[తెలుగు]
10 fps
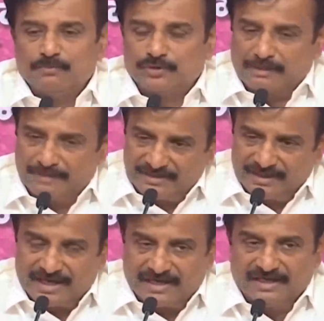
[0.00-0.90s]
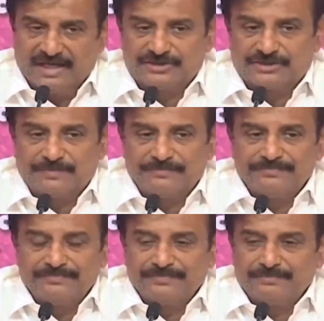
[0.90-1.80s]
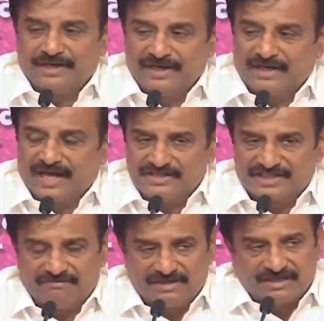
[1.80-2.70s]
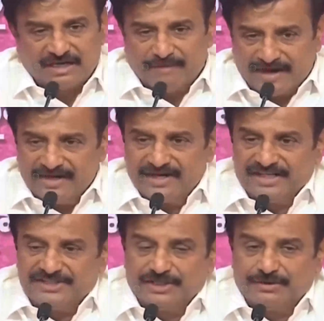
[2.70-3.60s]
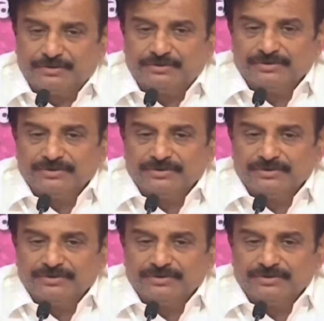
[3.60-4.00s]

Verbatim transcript: ముఖ్యమంత్రి గారిని కలుస్తాం మరి ఇంకా ఐదు సంవత్సరాలు మ్యాండేట్ ఇచ్చిండ్రు